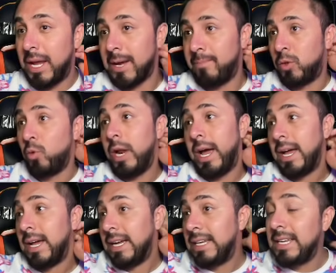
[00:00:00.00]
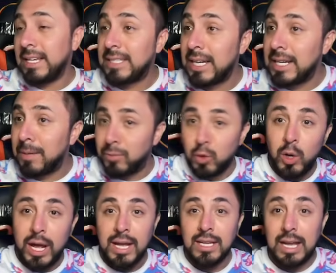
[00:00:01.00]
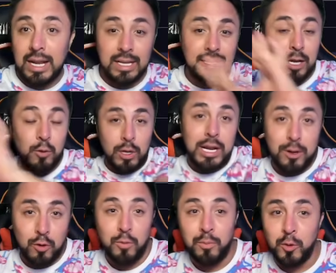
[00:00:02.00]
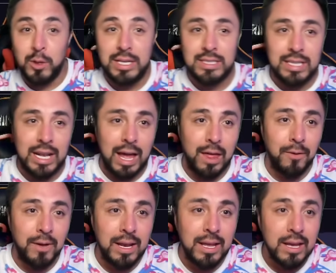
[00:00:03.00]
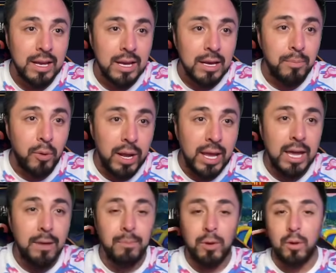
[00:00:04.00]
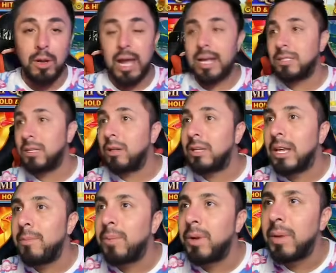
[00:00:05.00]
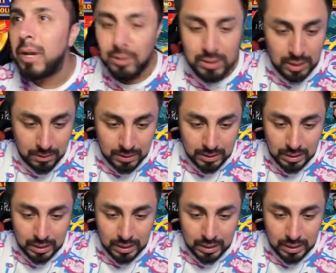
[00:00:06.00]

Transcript: captura. Y esa captura ya la tengo en la compu de este lado, ¿vale? Por ejemplo, la slot que primero estaba se